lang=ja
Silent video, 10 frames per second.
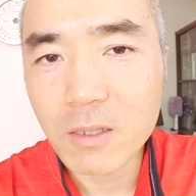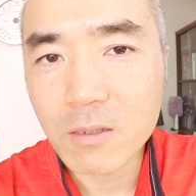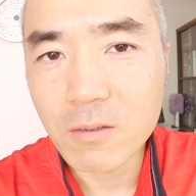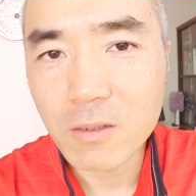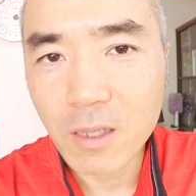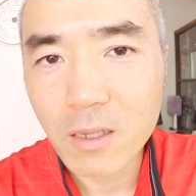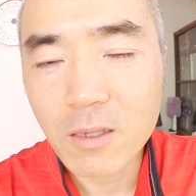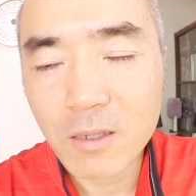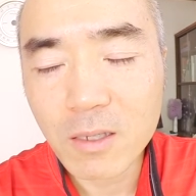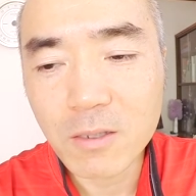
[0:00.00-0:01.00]
じるね
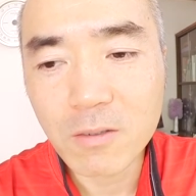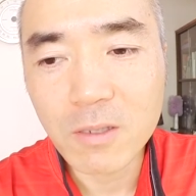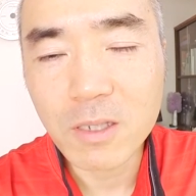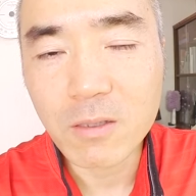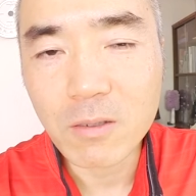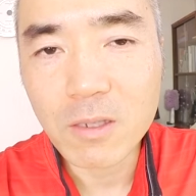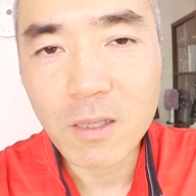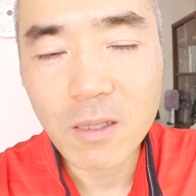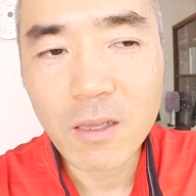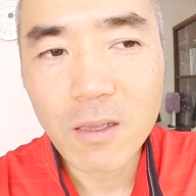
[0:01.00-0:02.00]
基準値とし
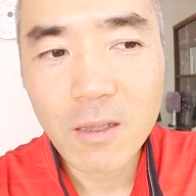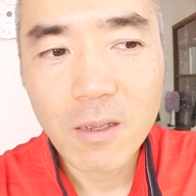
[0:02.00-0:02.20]
てね